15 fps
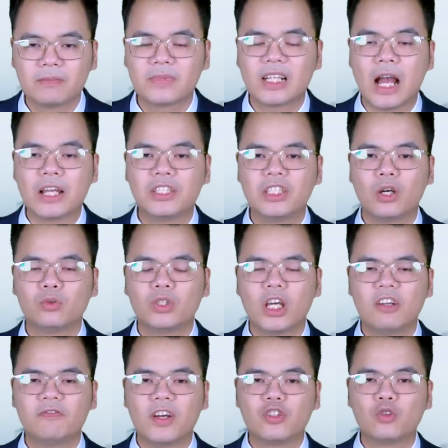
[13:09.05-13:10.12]
cả Triều
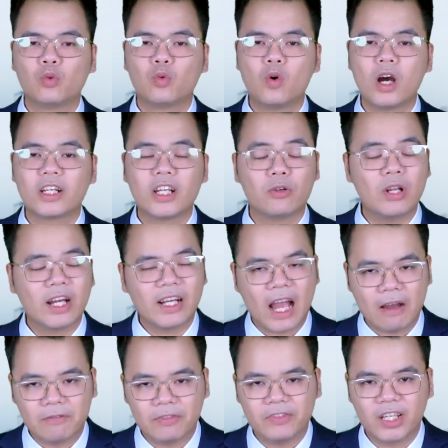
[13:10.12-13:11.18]
Tiên và Trung Quốc đều đang
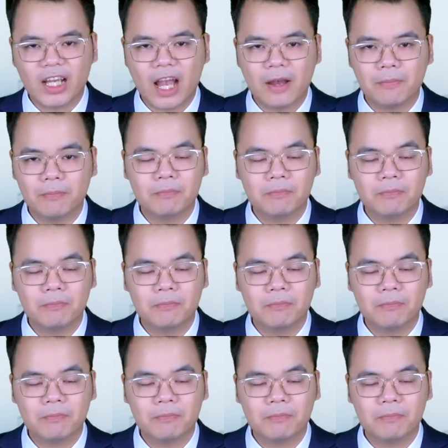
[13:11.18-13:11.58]
ngả về phía Nga,